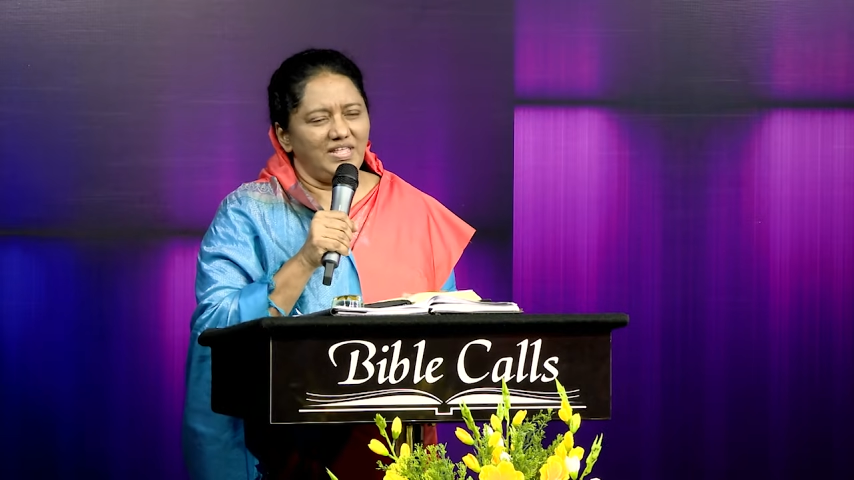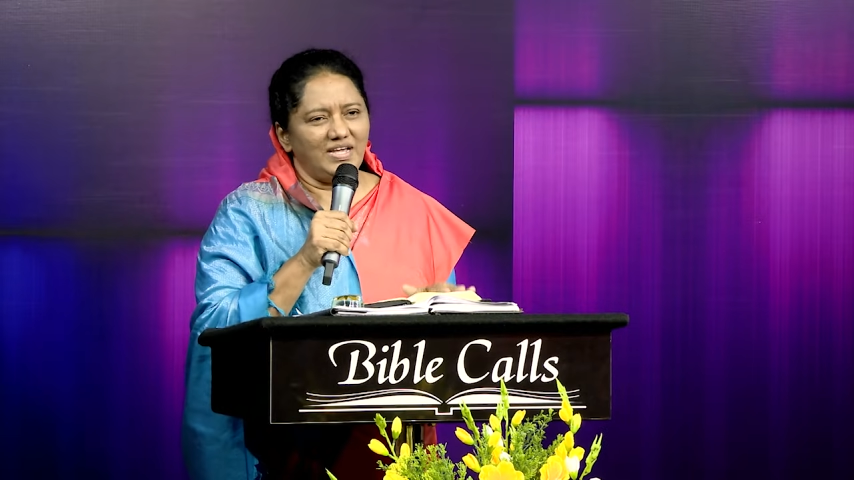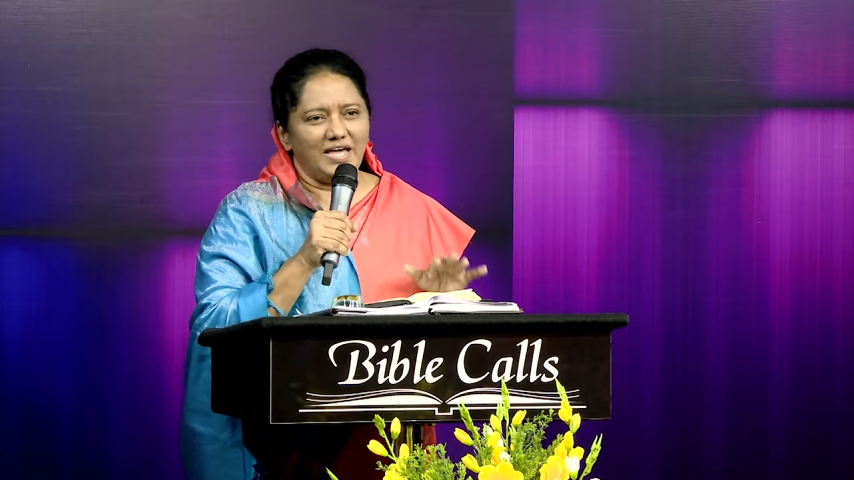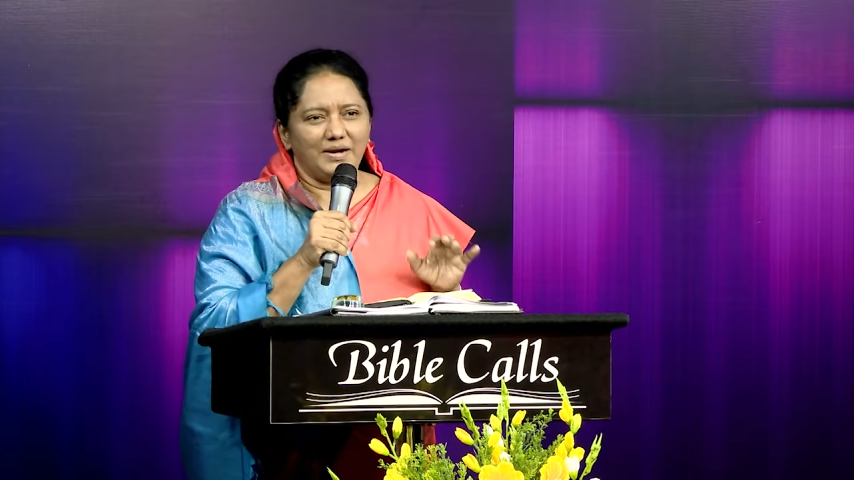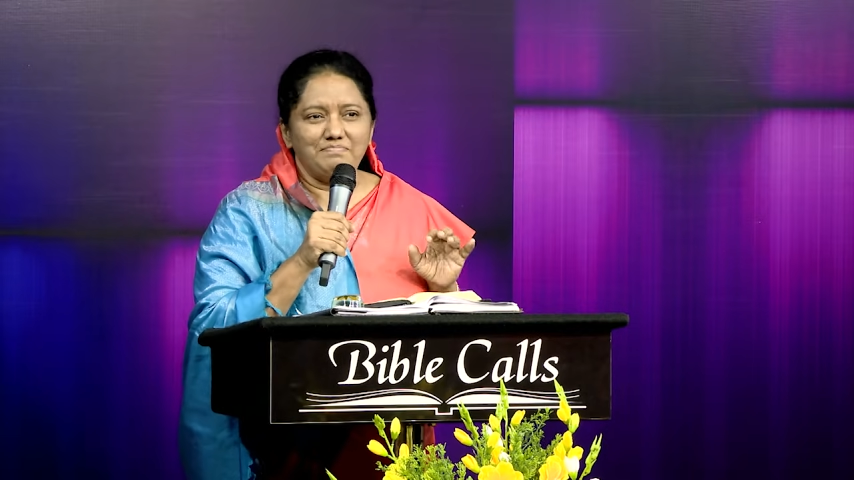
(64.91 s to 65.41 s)

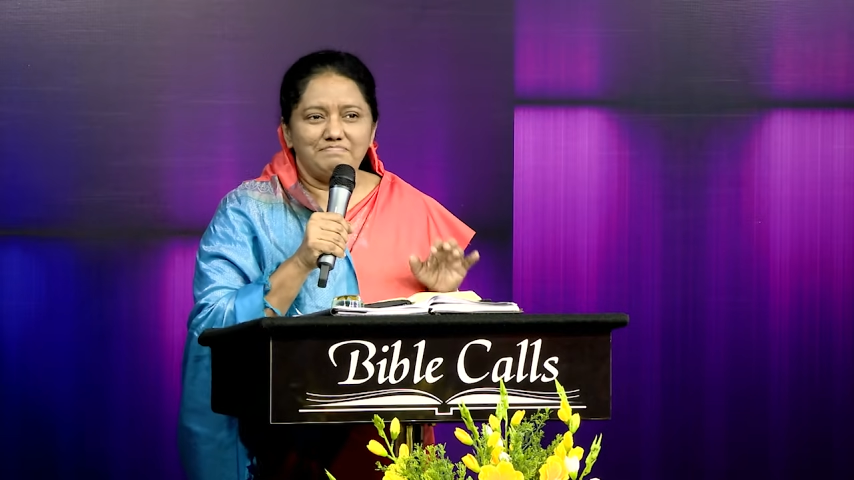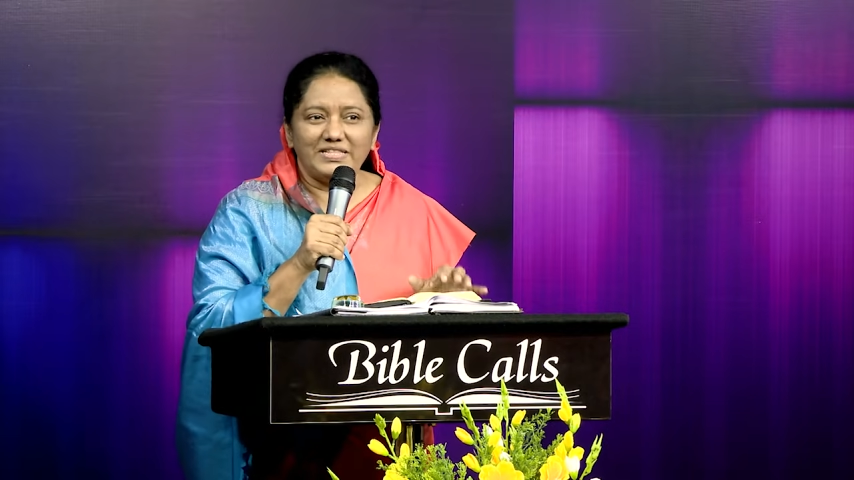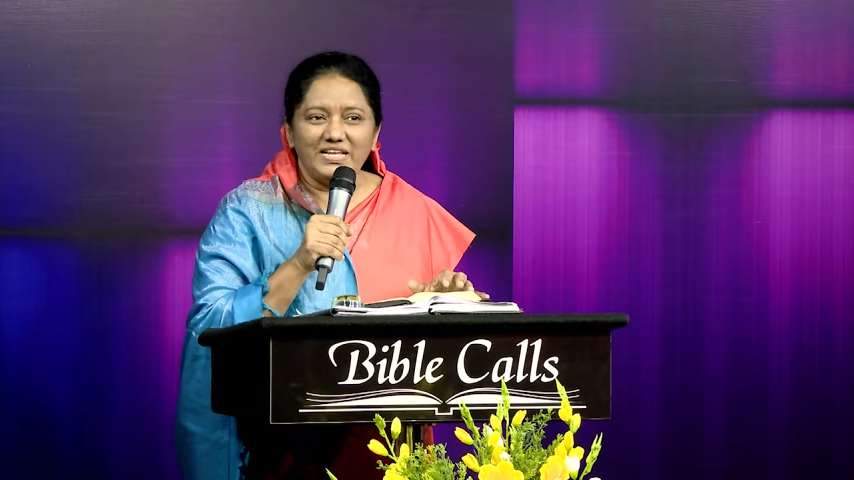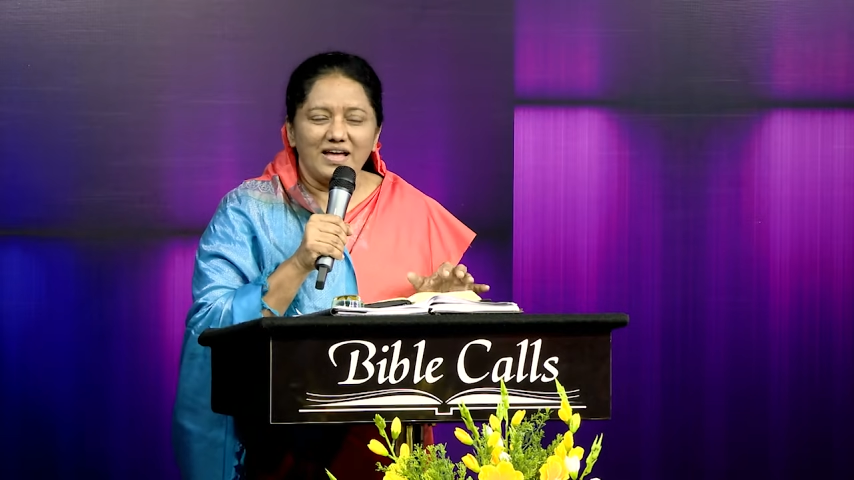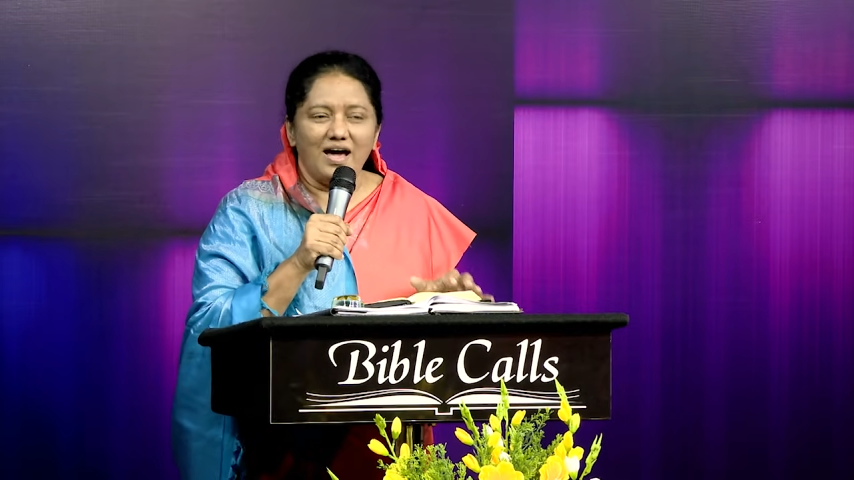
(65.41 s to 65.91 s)
அதிகாரம்
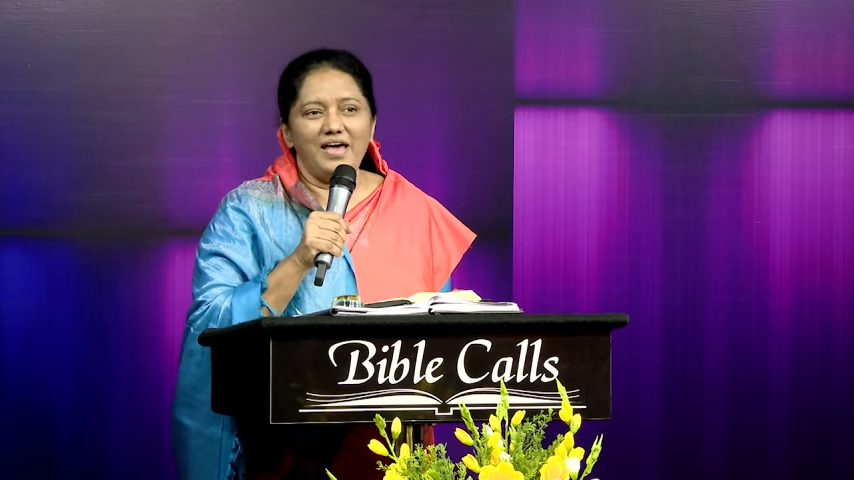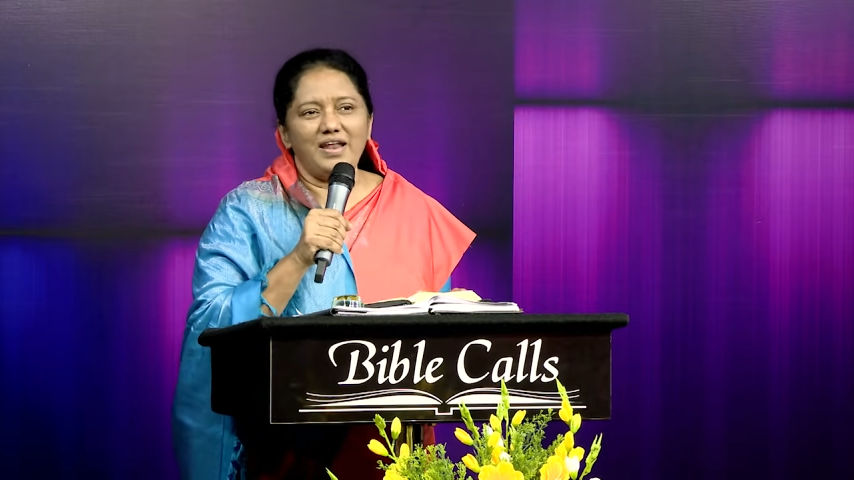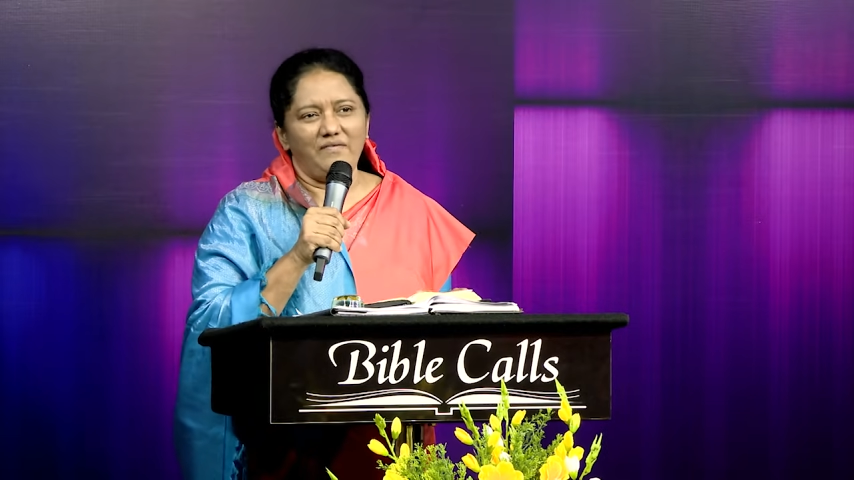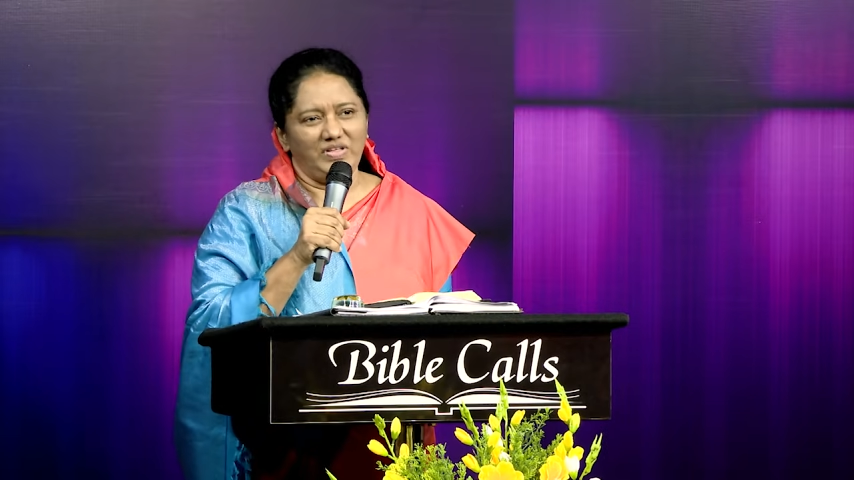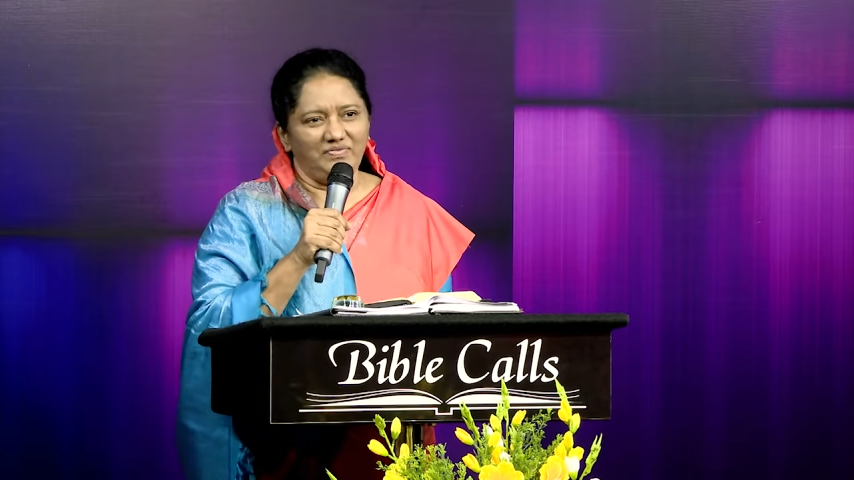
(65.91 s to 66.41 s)

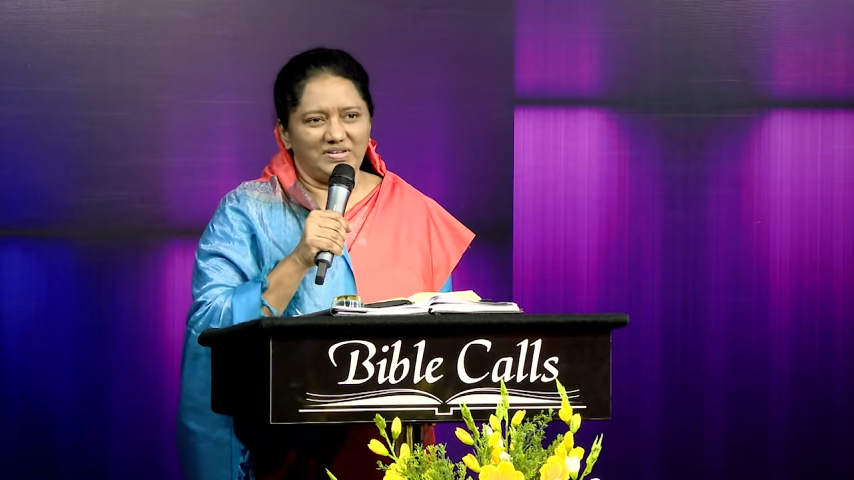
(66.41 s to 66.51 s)
பதினாறாவது